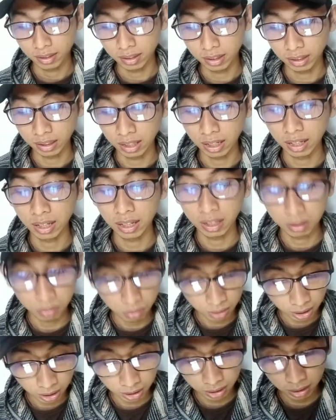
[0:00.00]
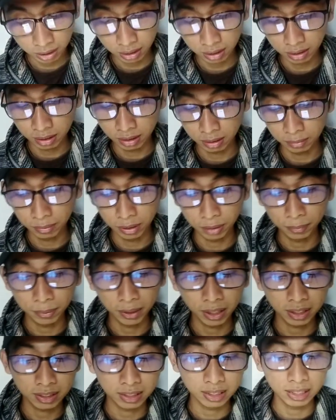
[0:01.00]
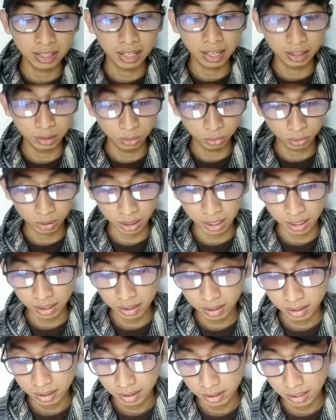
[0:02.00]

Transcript: Kita lakukan uh, verifikasi lanjutan.